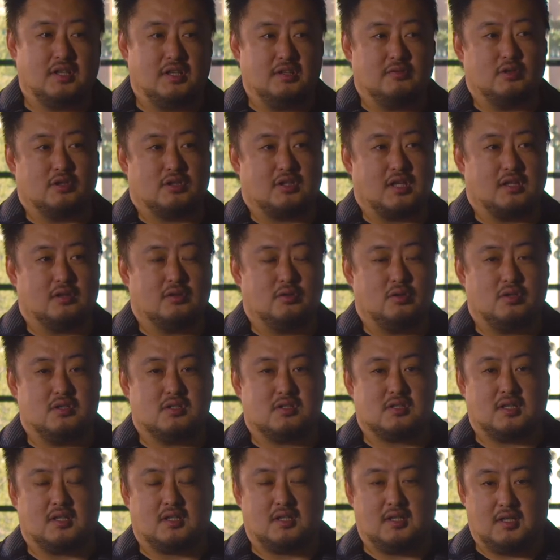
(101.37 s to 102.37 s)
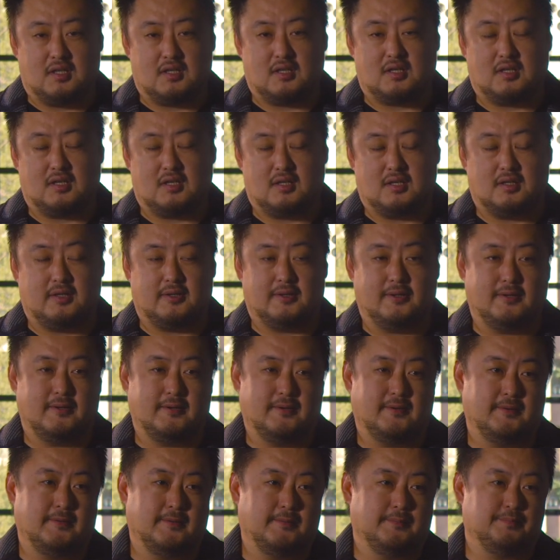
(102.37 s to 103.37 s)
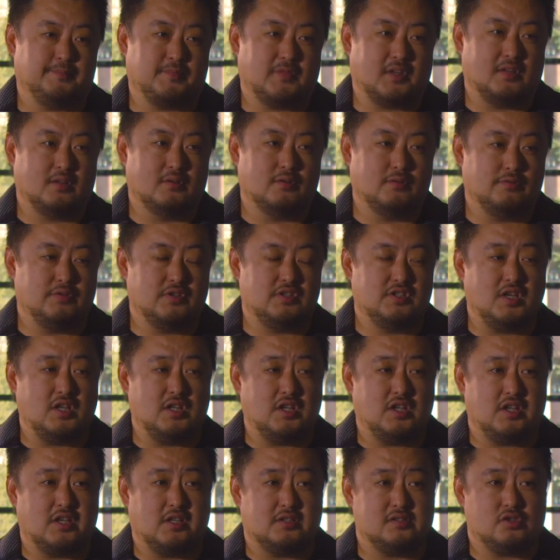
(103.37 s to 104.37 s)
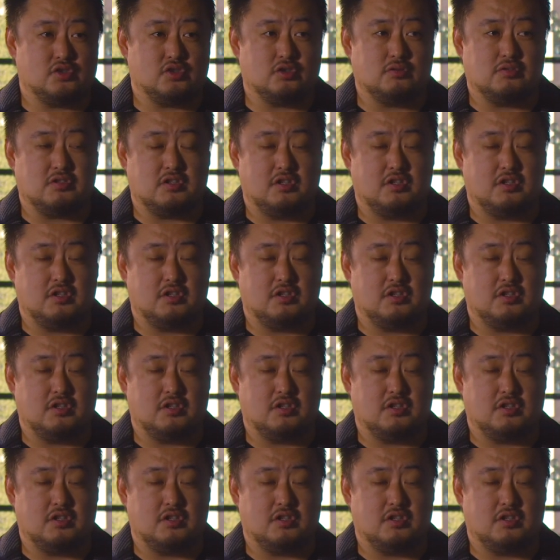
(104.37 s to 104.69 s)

И вот одно из таких э, э, нововведений я решил